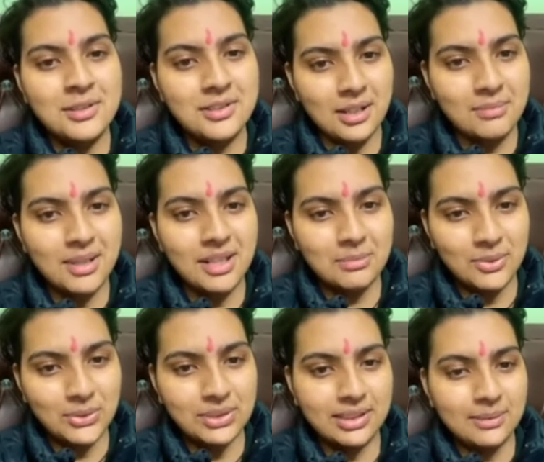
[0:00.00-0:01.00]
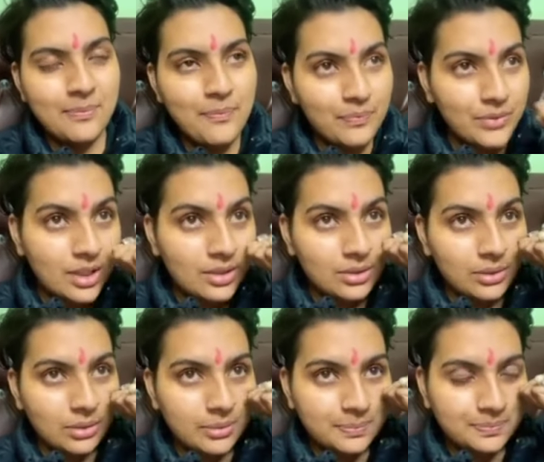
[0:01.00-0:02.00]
ज़ख्म कम होते हैं तो